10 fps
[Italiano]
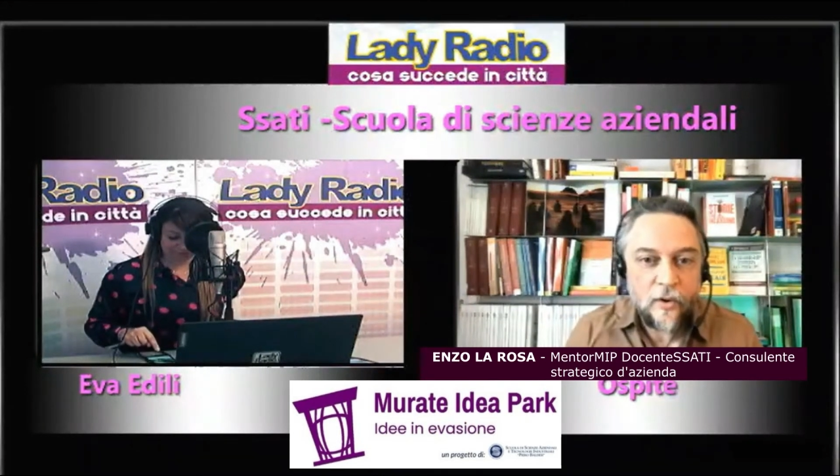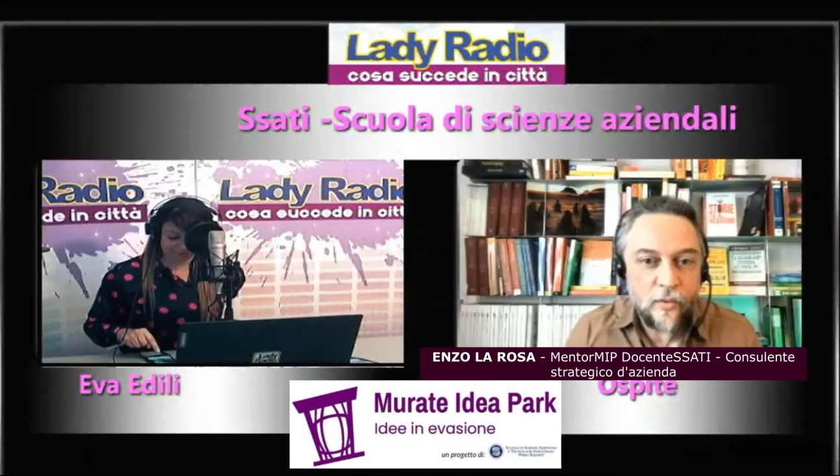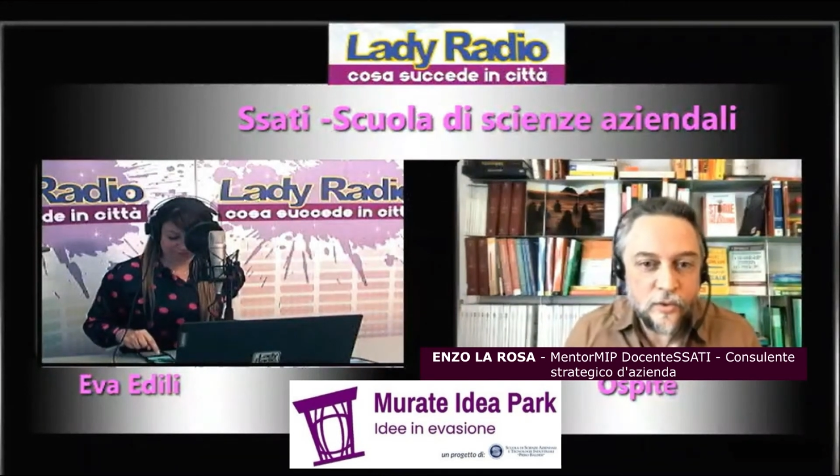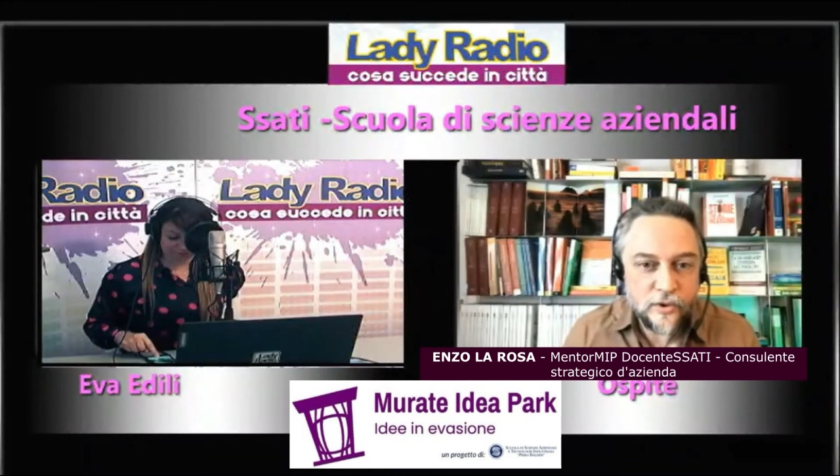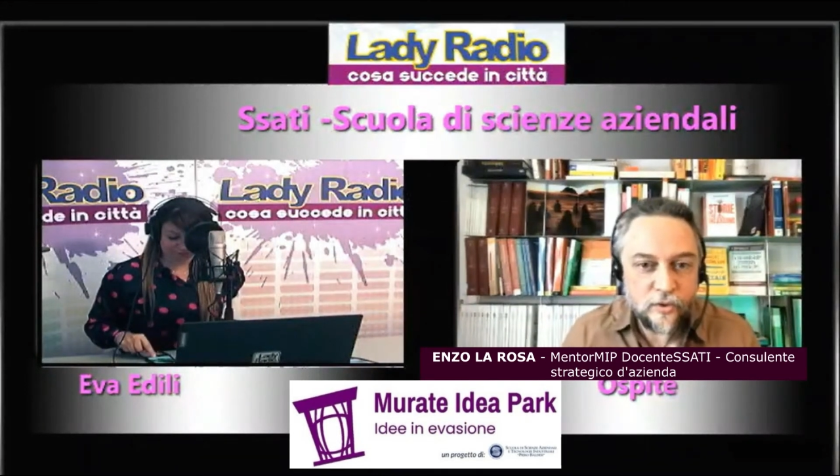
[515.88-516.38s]

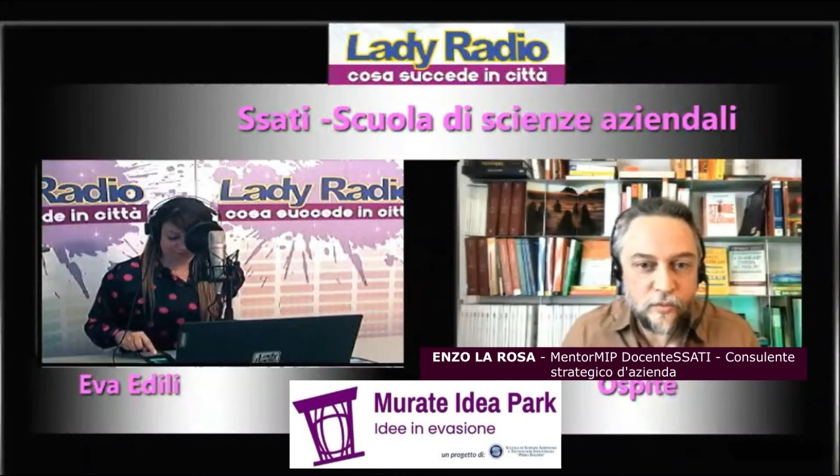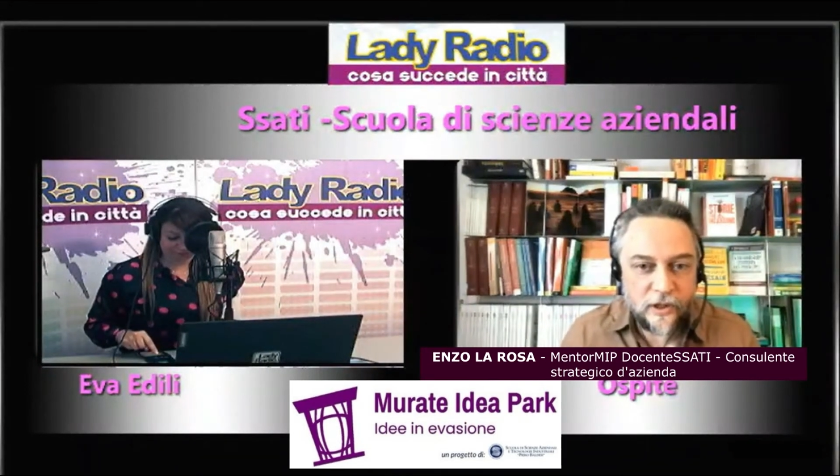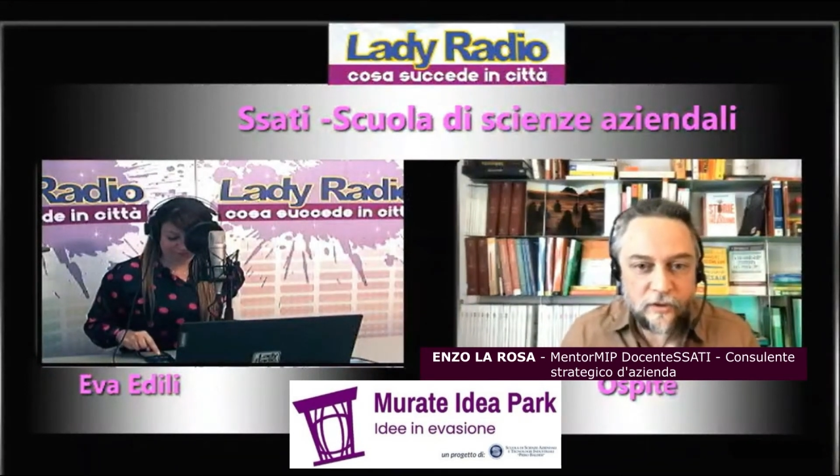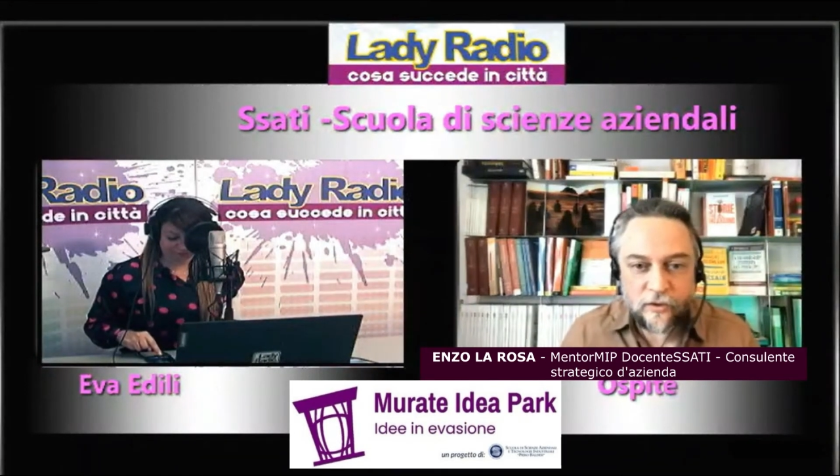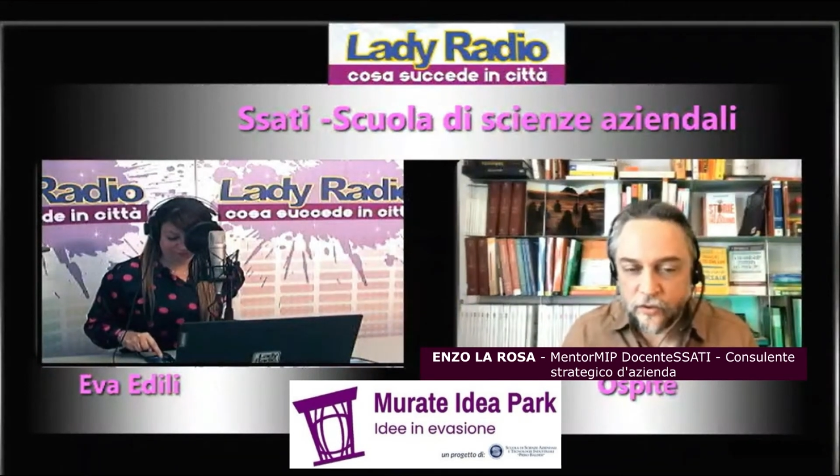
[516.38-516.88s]
uno
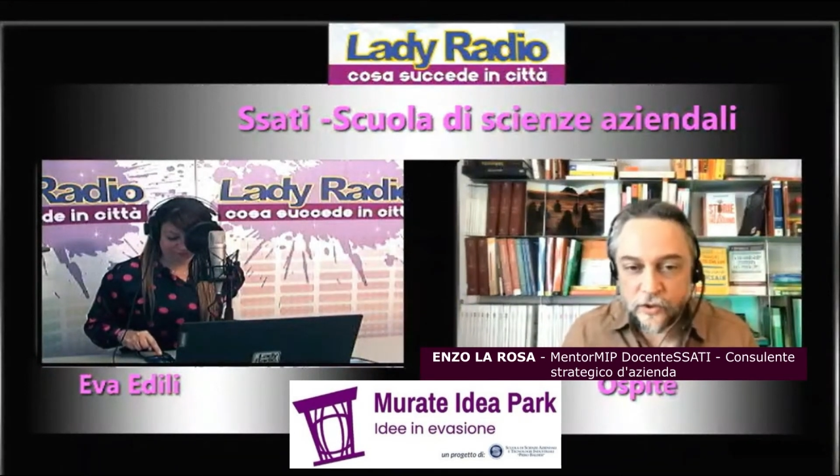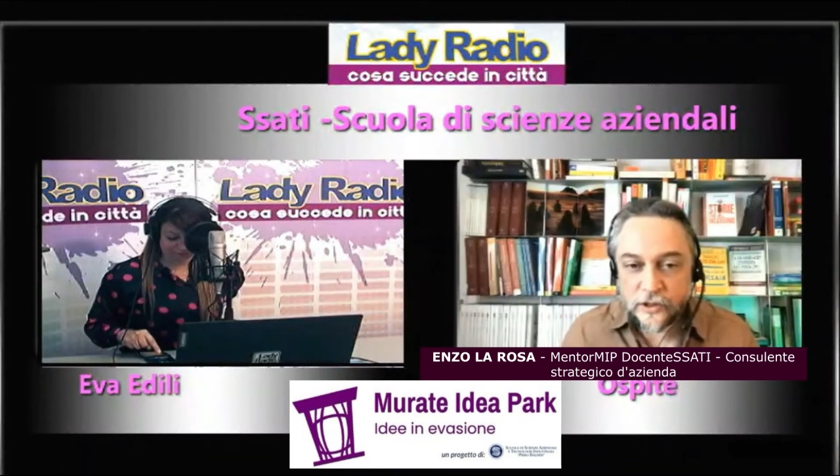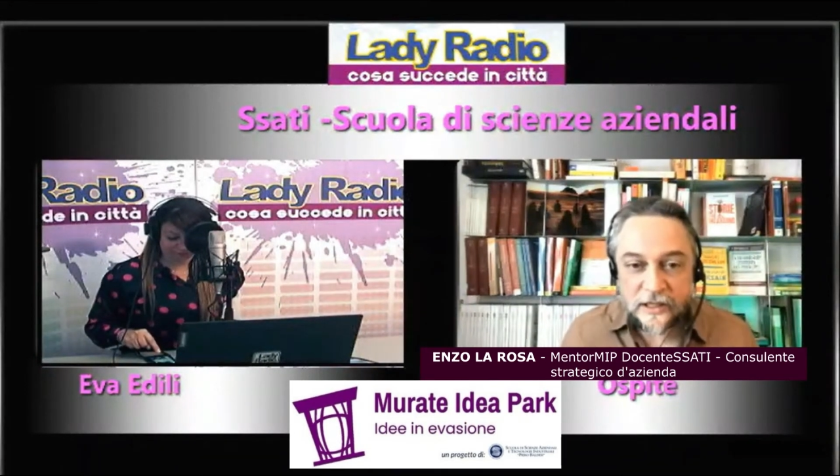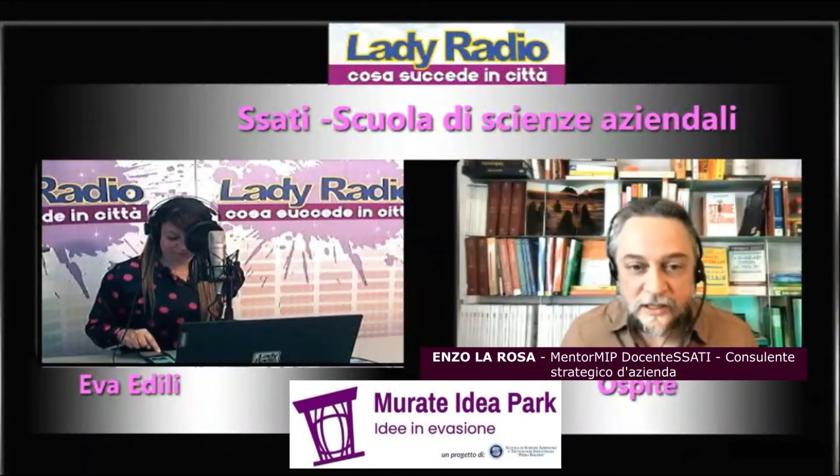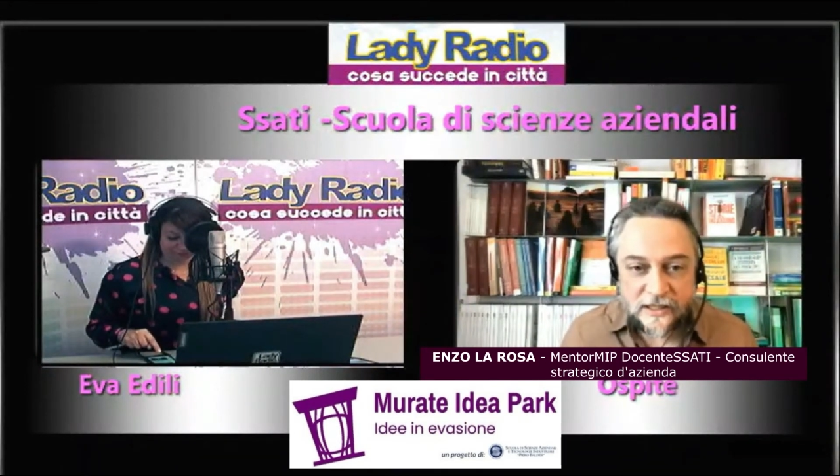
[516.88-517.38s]
strumento
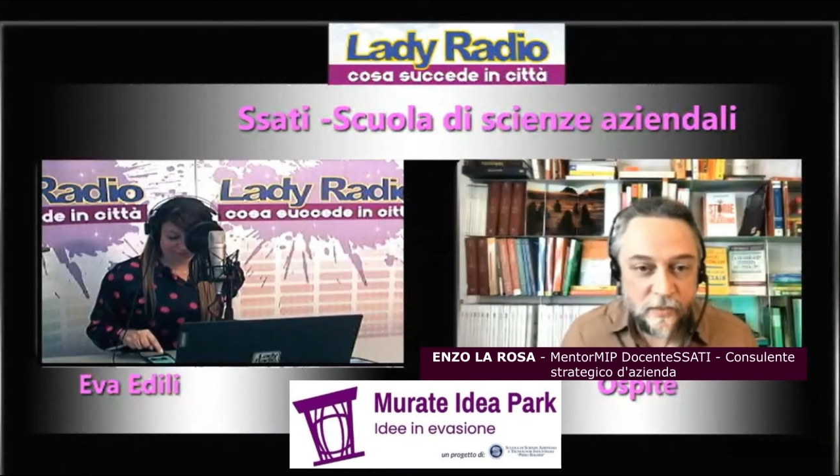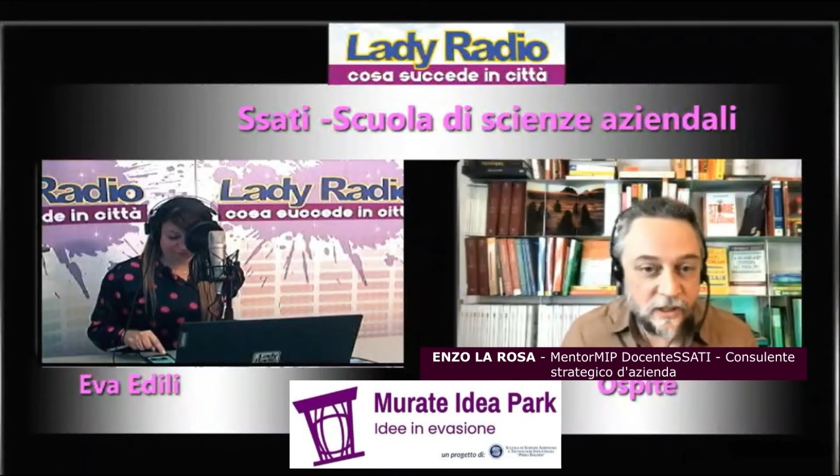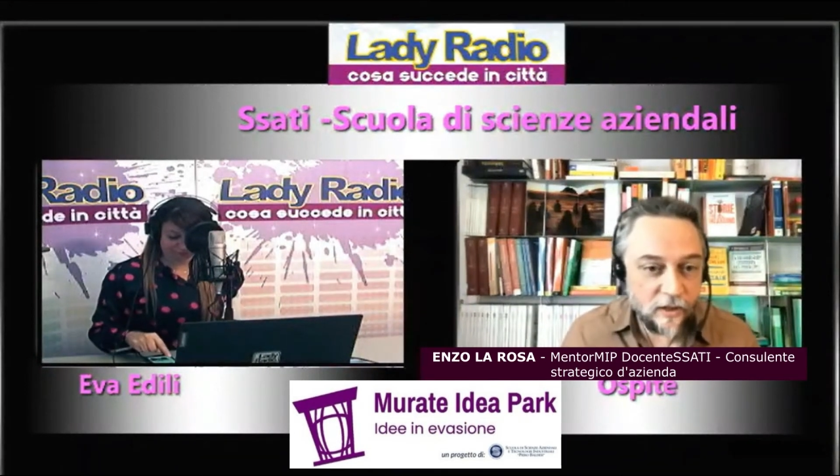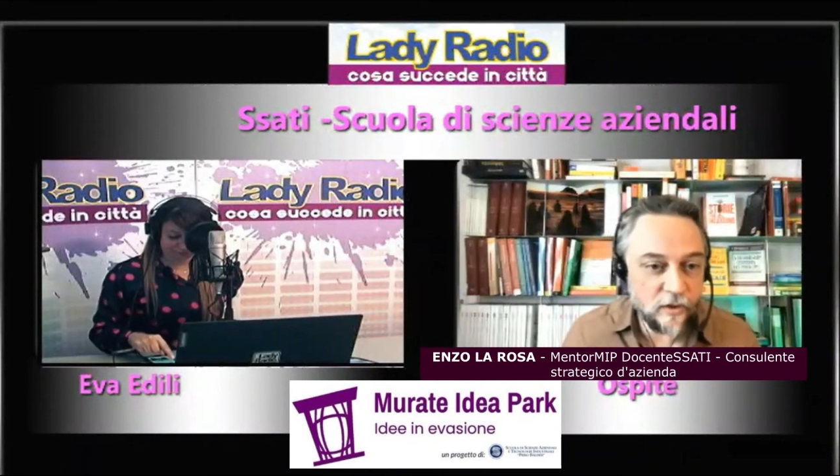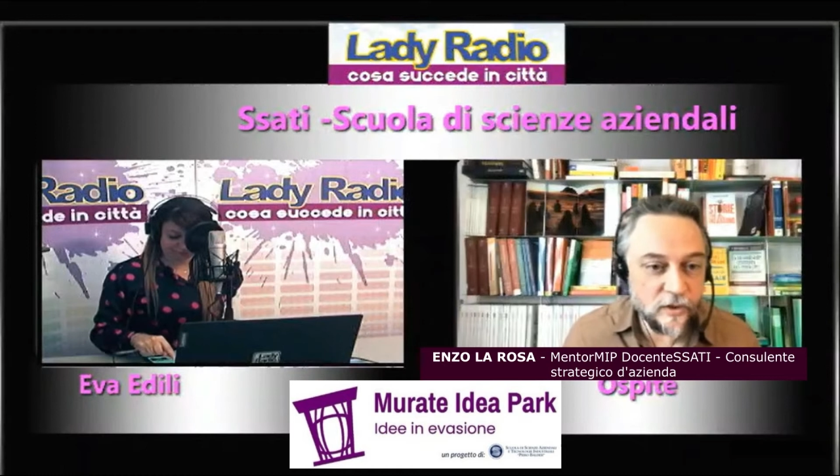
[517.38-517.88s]

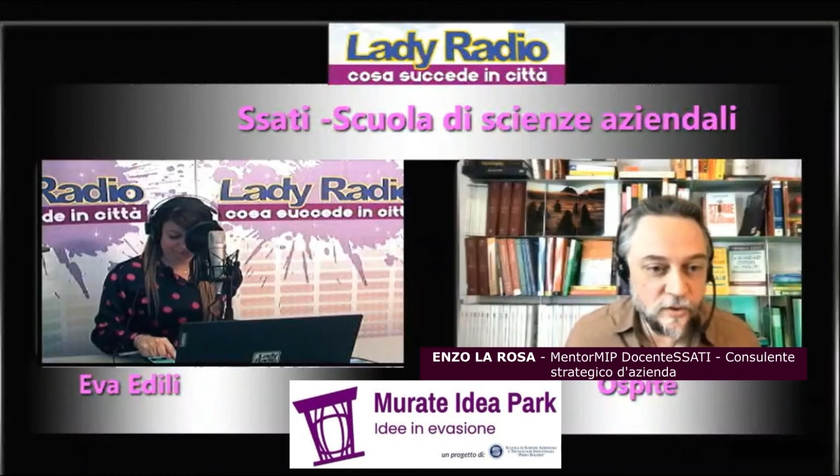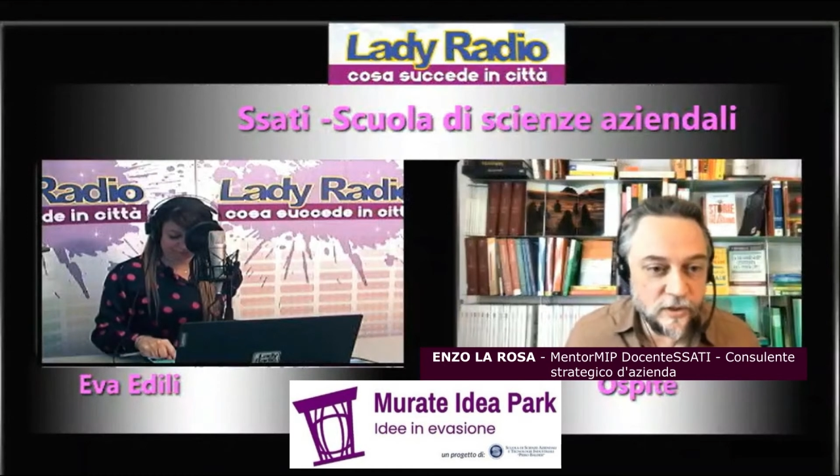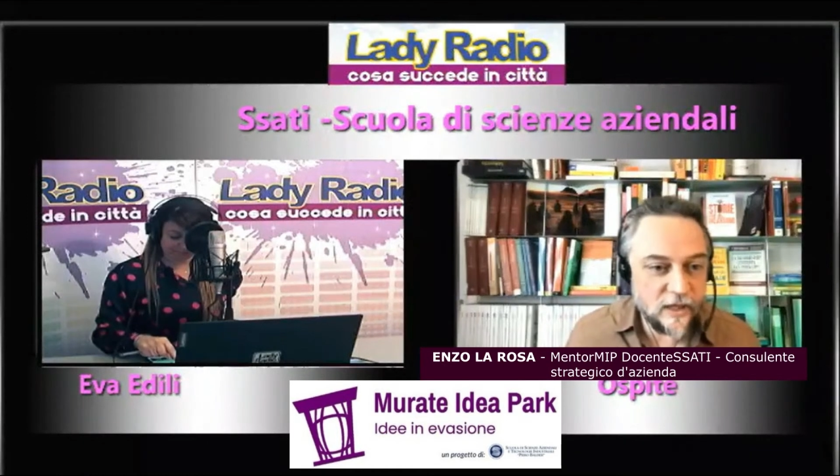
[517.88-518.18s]
sostanzialmente a costo